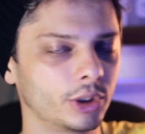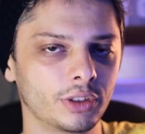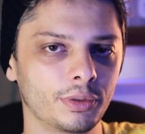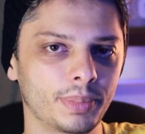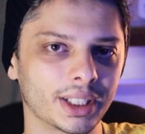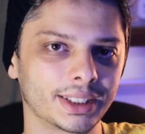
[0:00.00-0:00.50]
eu
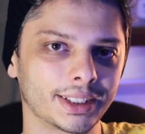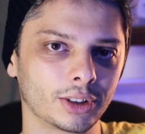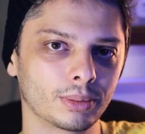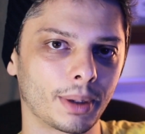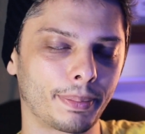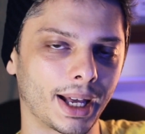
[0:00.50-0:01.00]
tive pensando
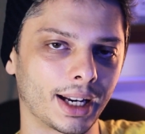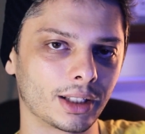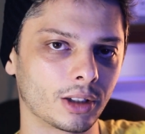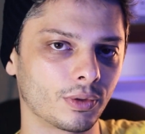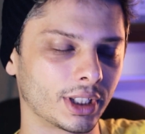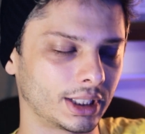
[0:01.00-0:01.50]
numa parada
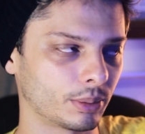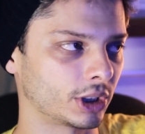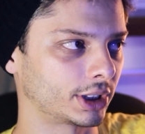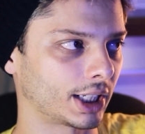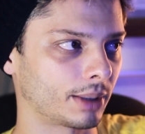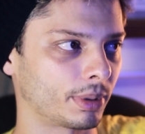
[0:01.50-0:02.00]
que eu vou até
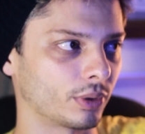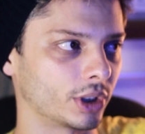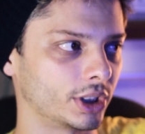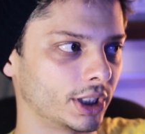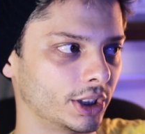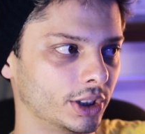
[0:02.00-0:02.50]
mostrar aqui pra
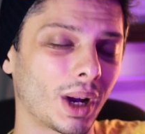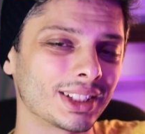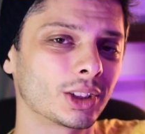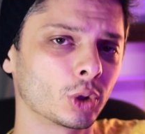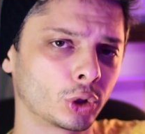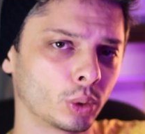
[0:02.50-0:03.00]
vocês.
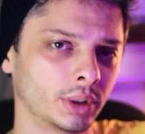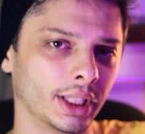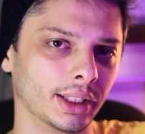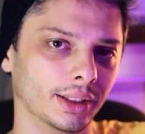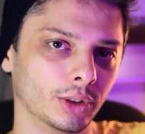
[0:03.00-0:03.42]
Quase que eu soltei.